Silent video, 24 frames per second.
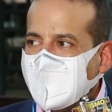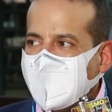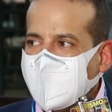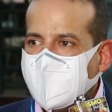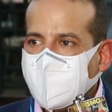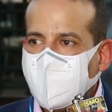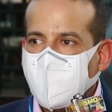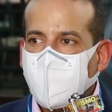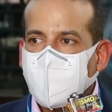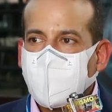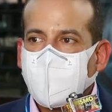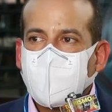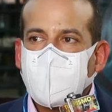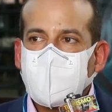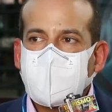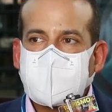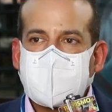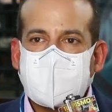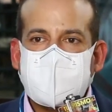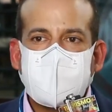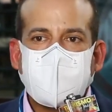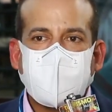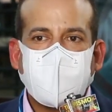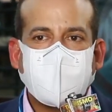Y hoy
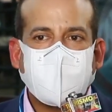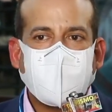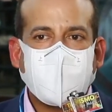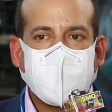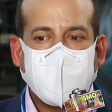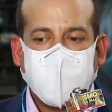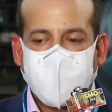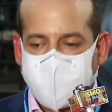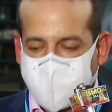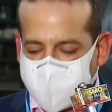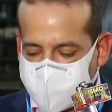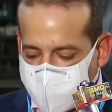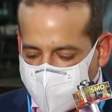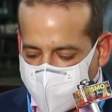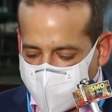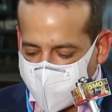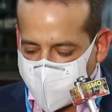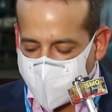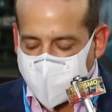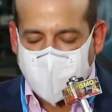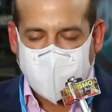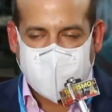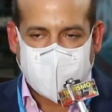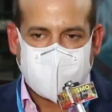contento porque a pesar
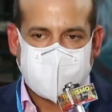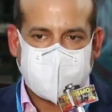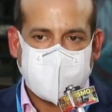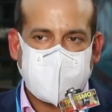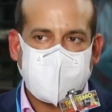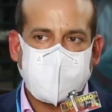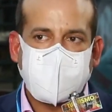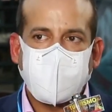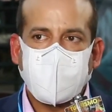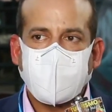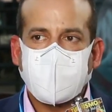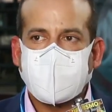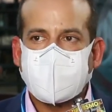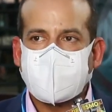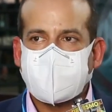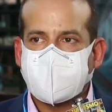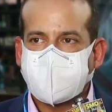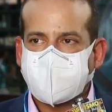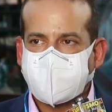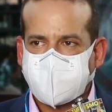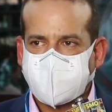de las restricciones